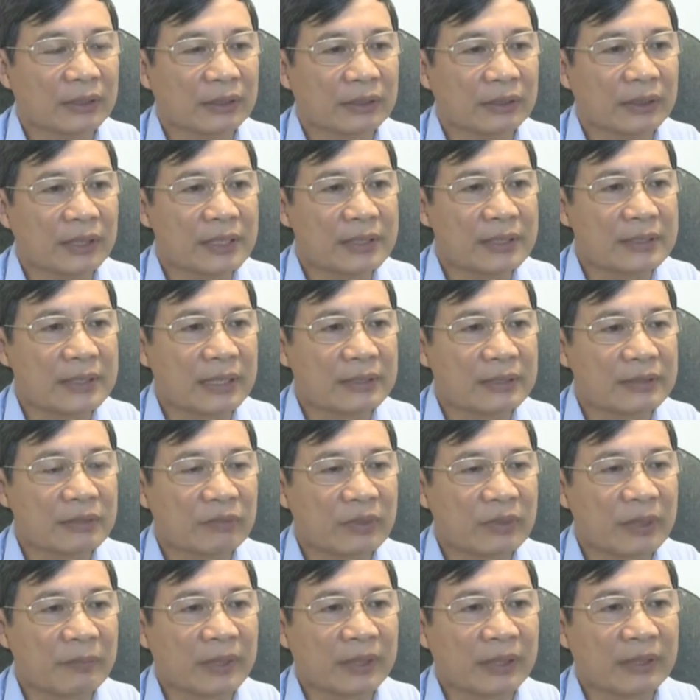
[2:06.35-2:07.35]
đề ra trong
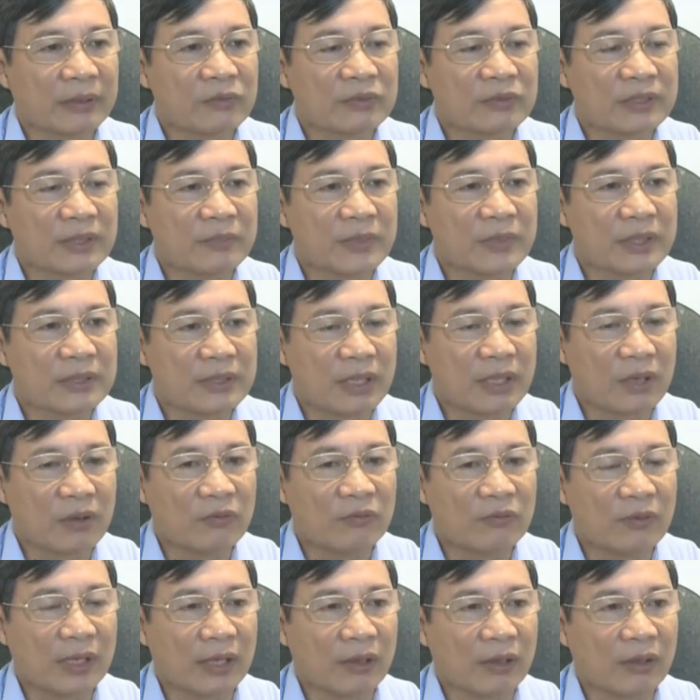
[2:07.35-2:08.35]
năm 2016
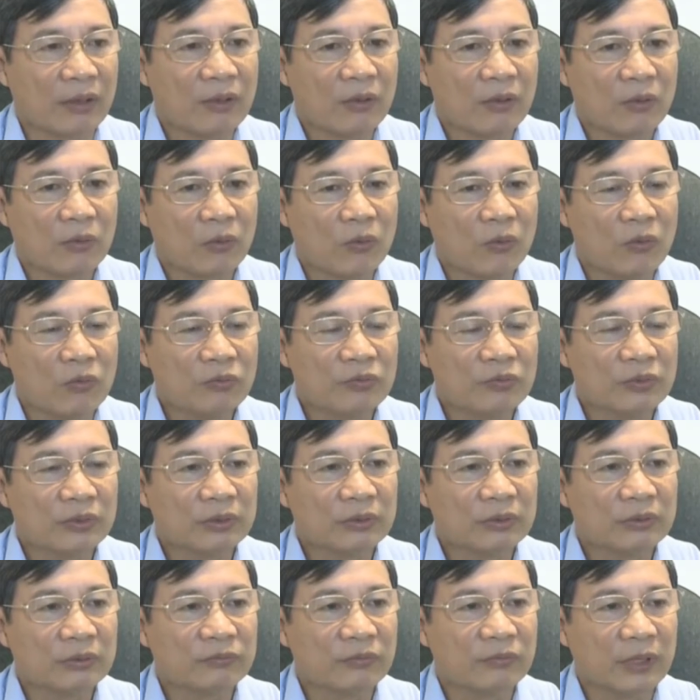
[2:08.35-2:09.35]
và cũng
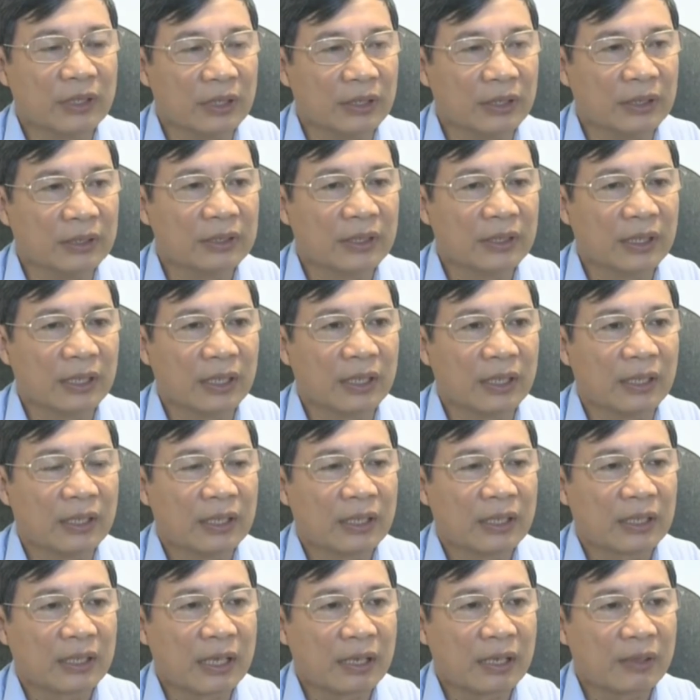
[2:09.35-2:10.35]
phần lớn là
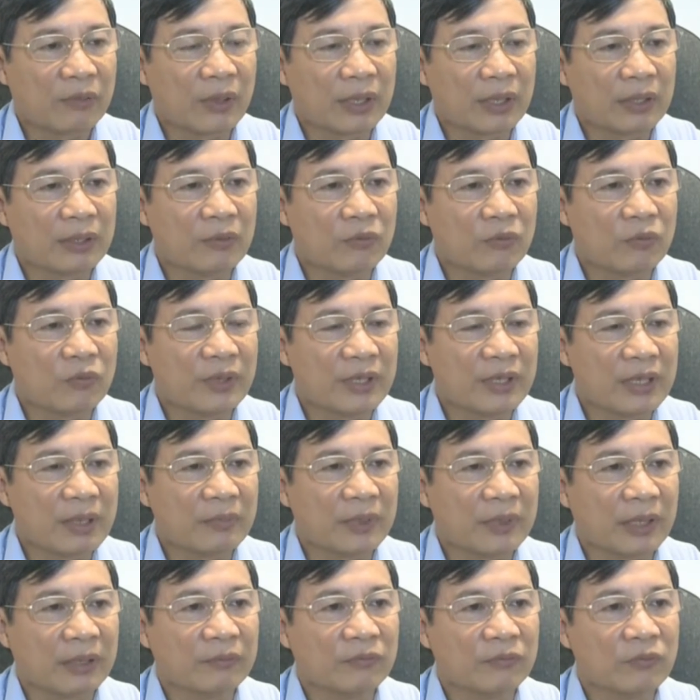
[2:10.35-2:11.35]
các cái hoạt động cuối năm
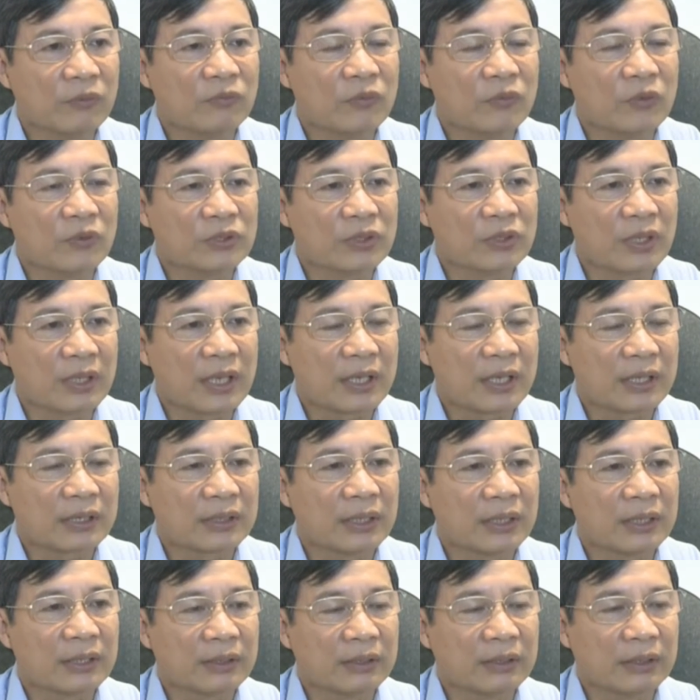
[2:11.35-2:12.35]
này phục vụ cho các cái
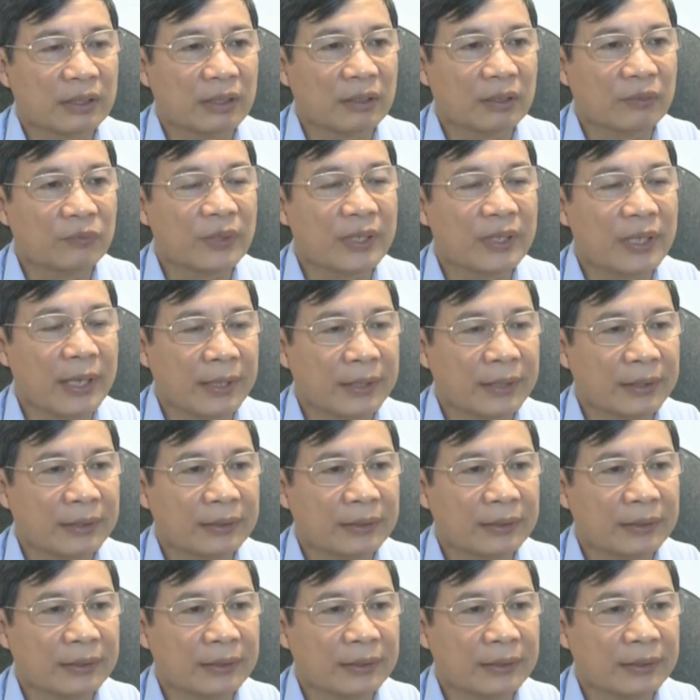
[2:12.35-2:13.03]
Tết à, Nguyên đán